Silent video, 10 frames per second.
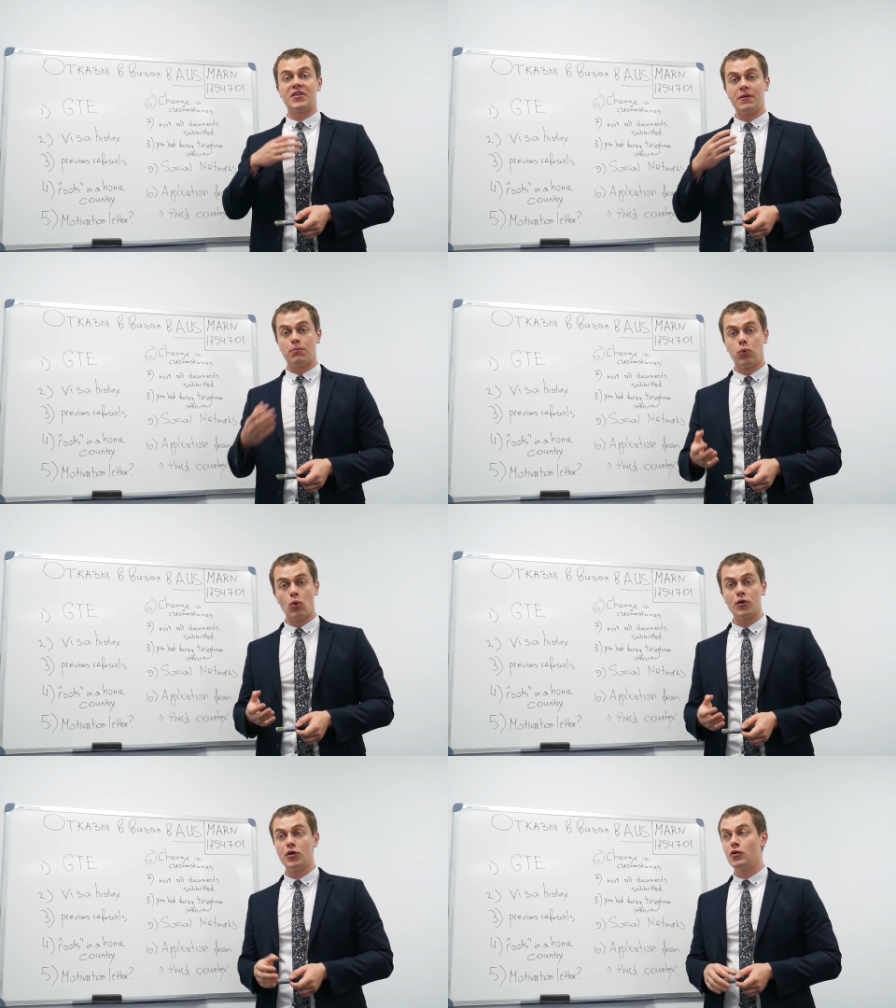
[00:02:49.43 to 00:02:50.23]

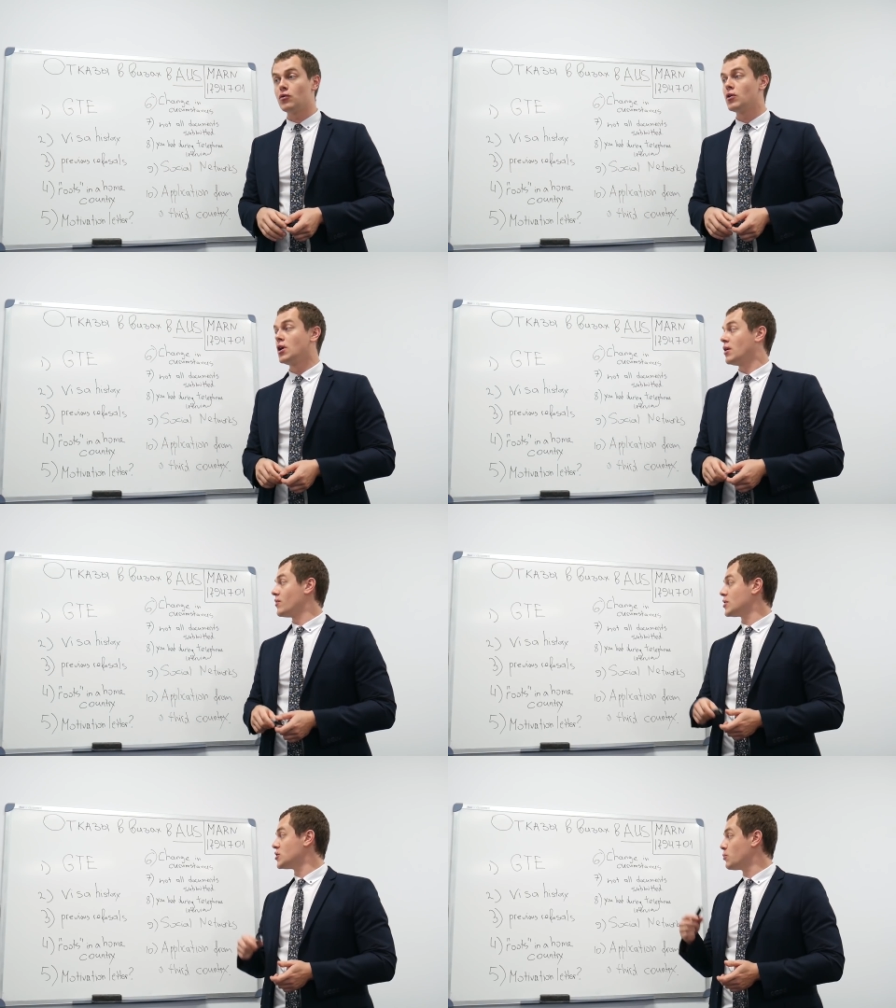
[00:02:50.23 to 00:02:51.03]
Японию,
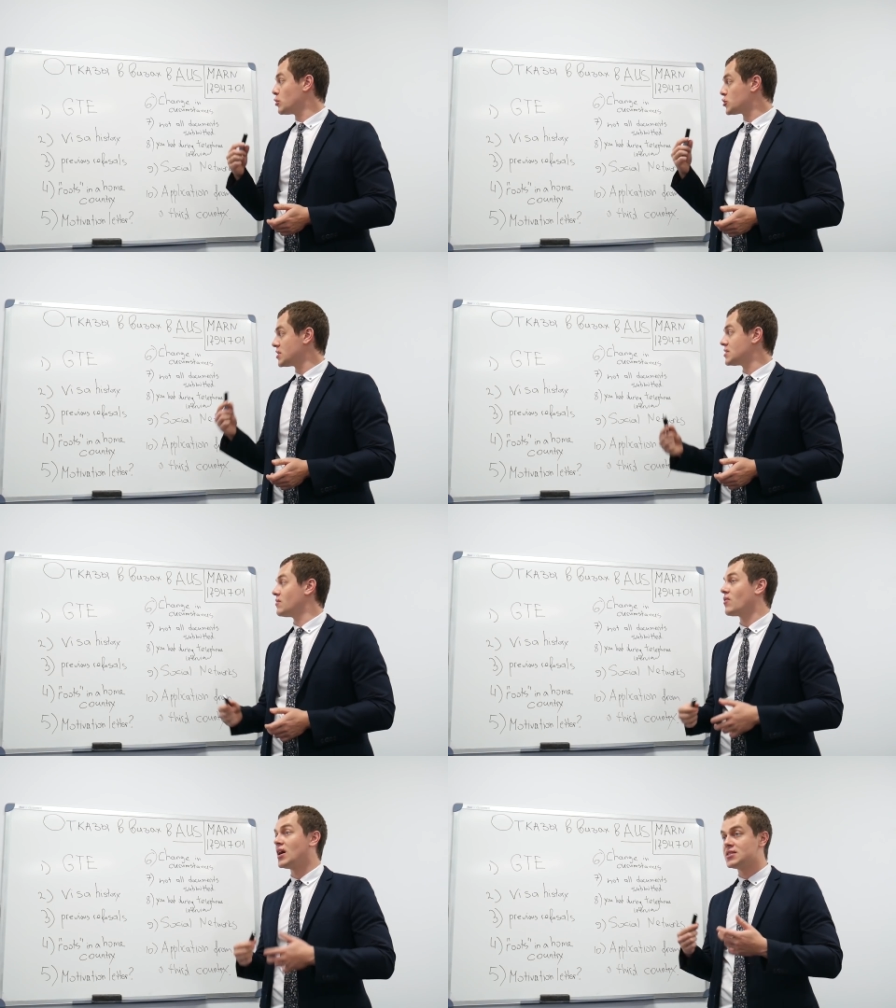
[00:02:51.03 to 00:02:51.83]
вы должны
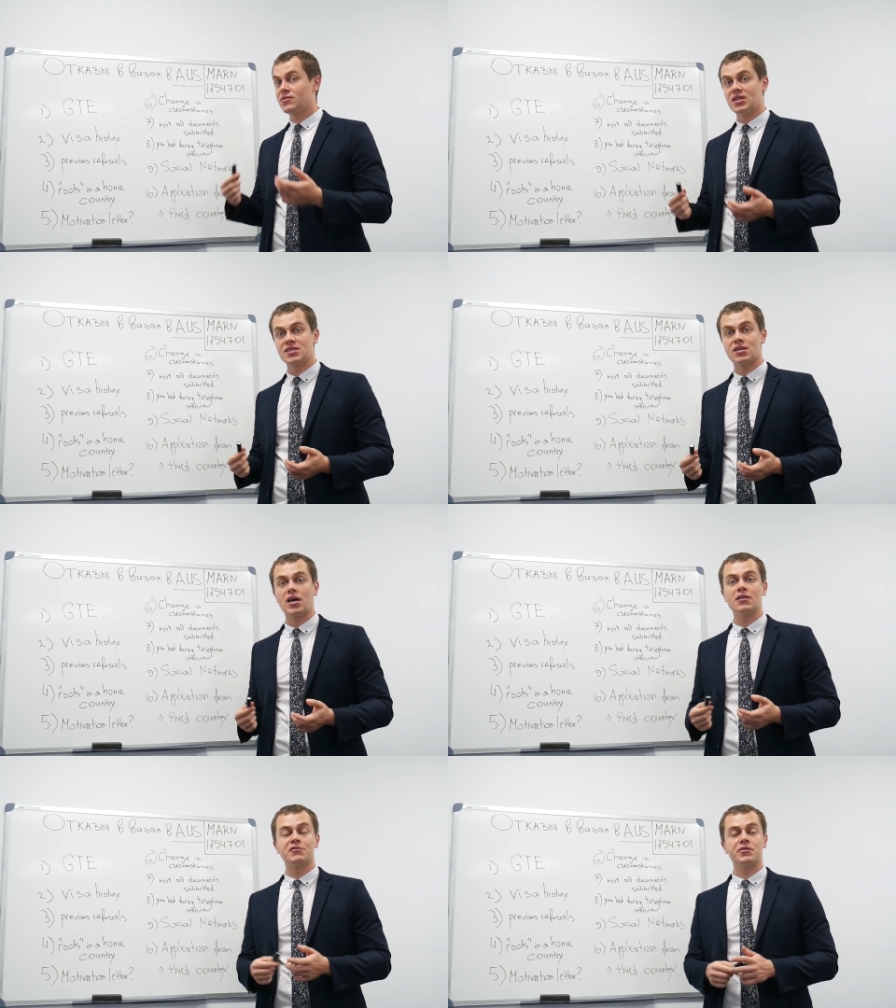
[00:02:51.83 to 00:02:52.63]
путешествовать в развитые
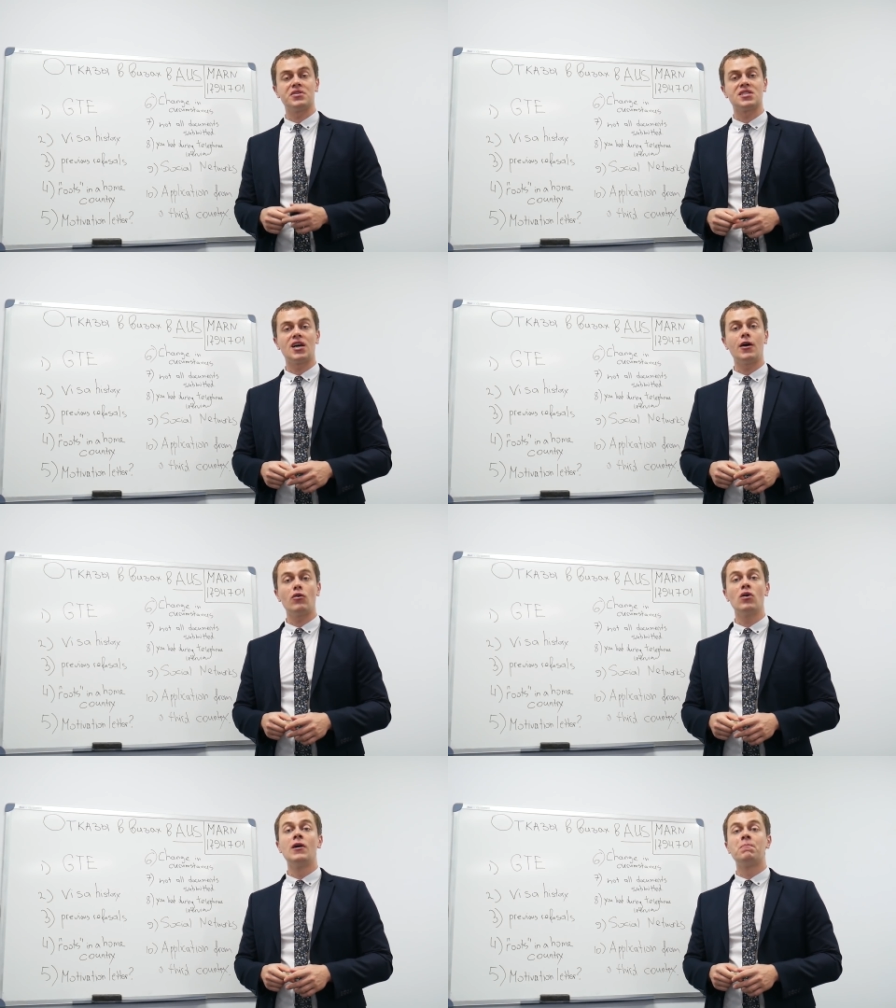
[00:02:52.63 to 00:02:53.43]
страны, в
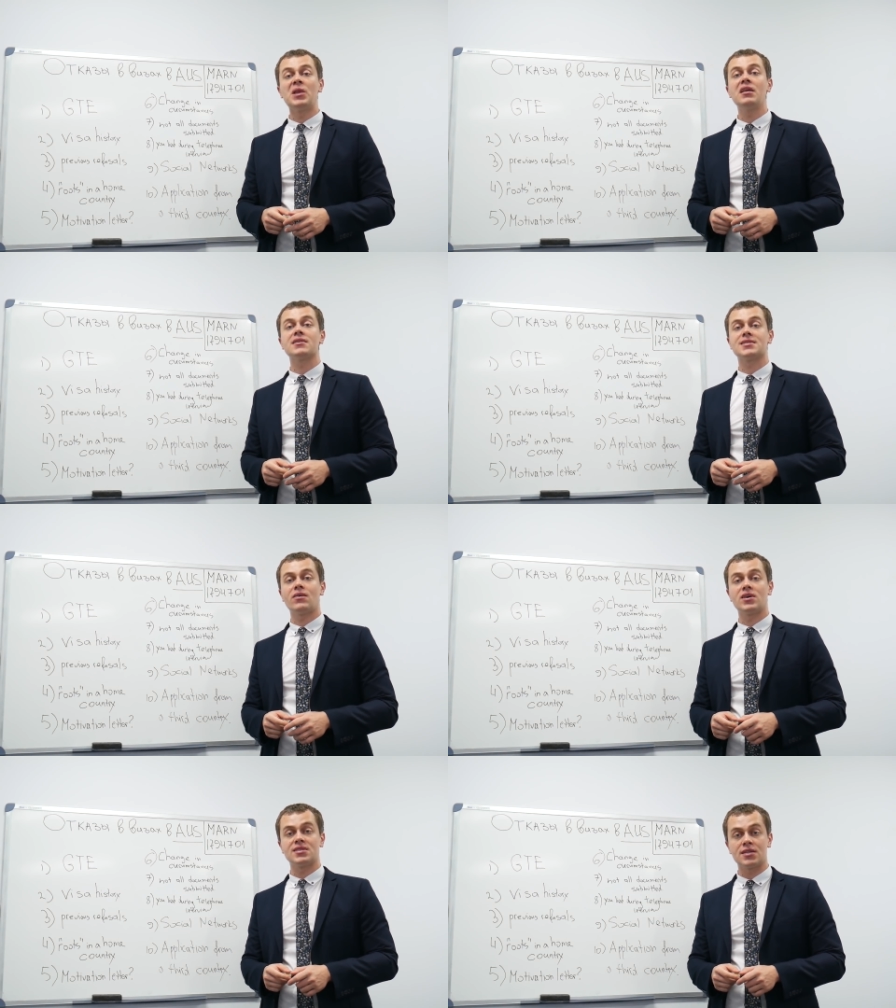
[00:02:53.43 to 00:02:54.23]
Швейцарию, и не
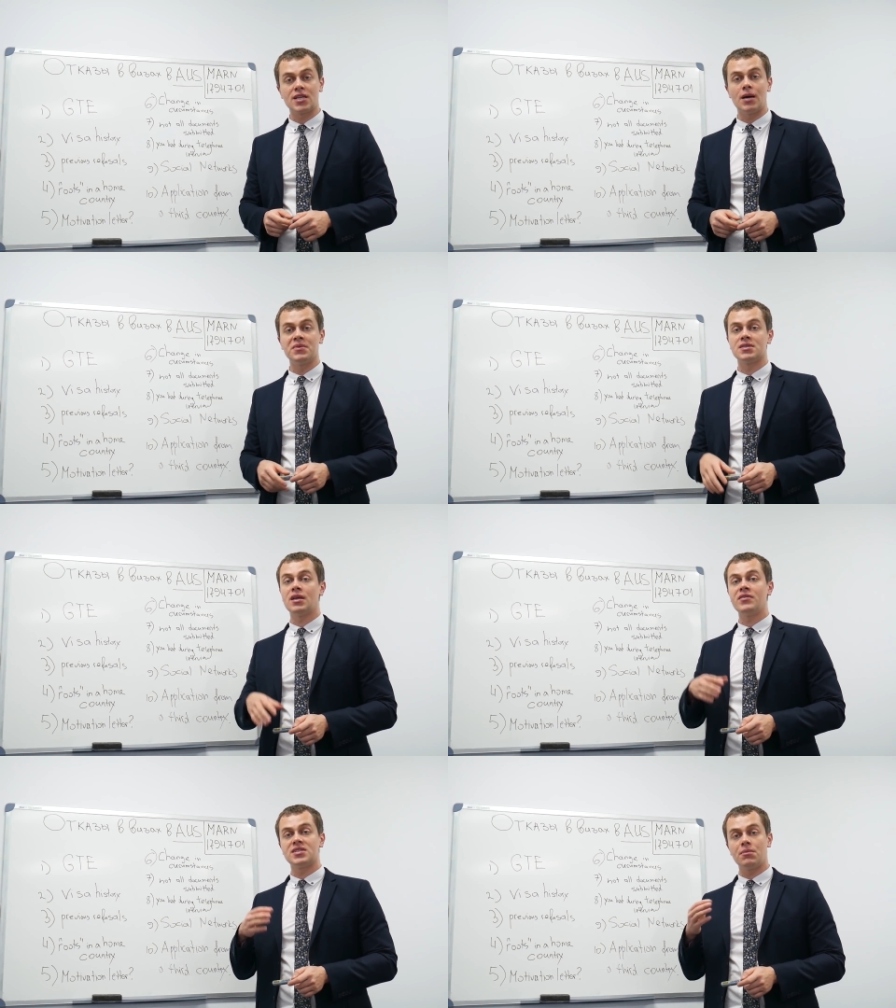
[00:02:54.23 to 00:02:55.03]
оставаться там, не
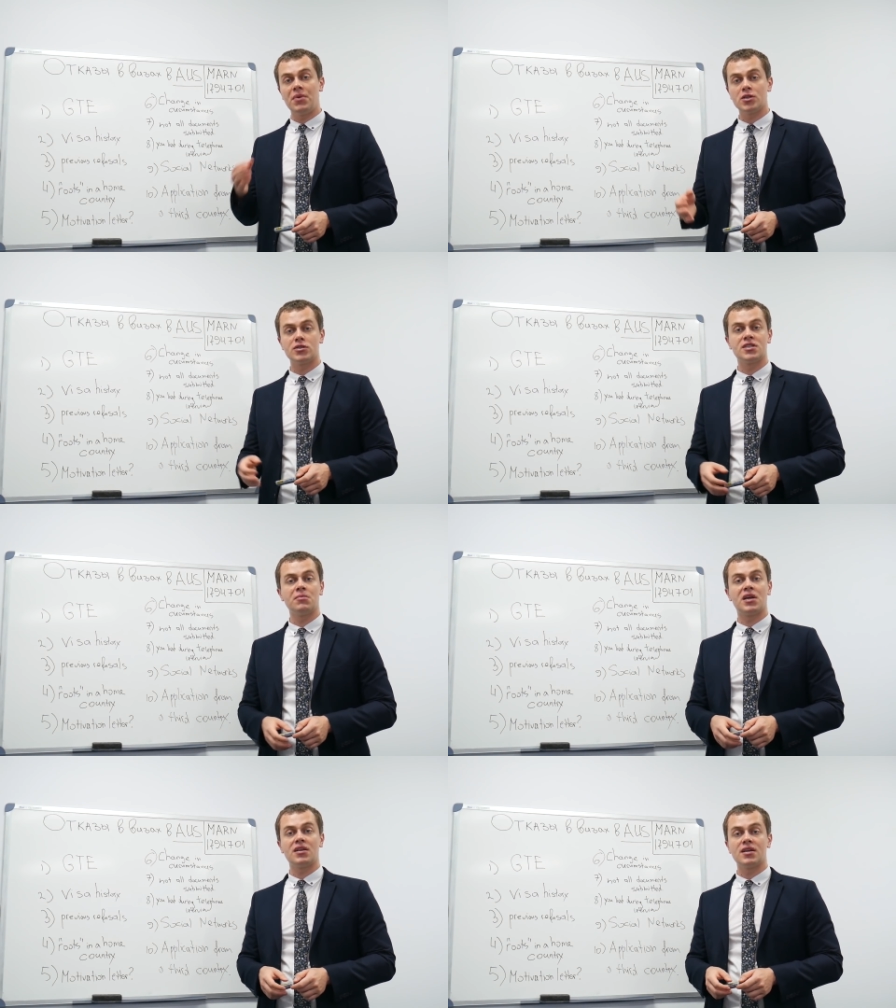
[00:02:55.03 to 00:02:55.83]
становиться
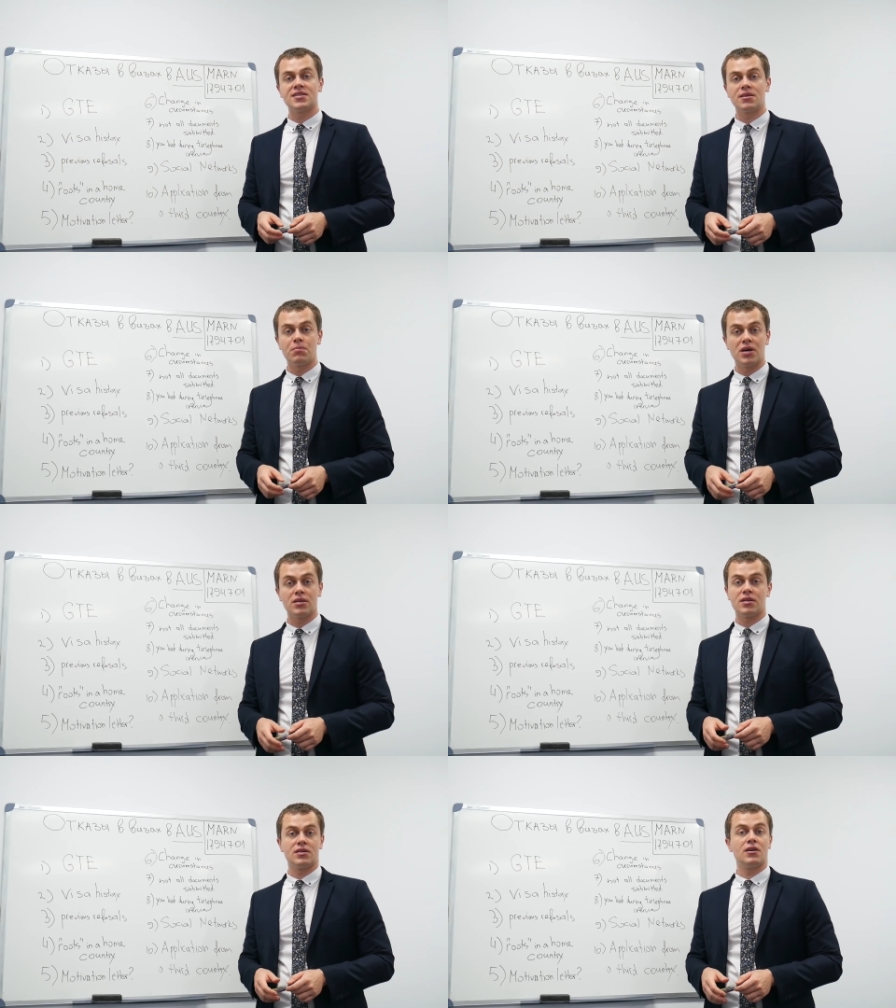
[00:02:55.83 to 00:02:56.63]
беженцем, не кидаться
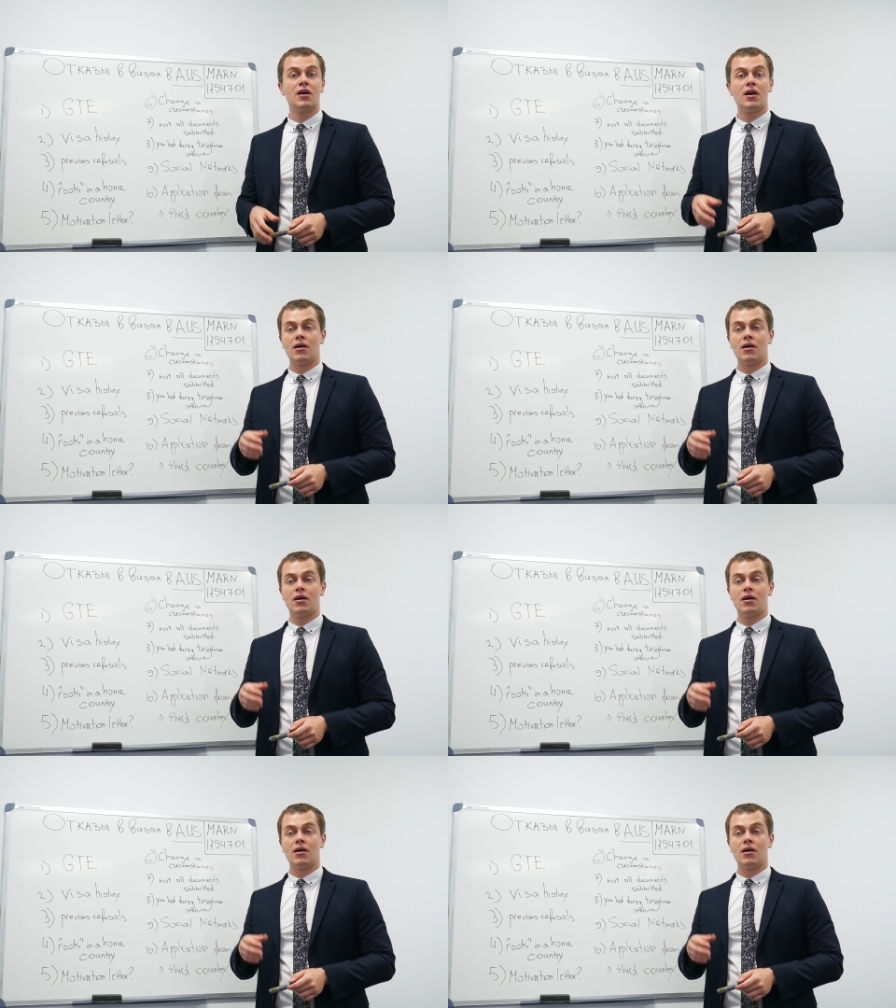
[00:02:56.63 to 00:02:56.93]
под э,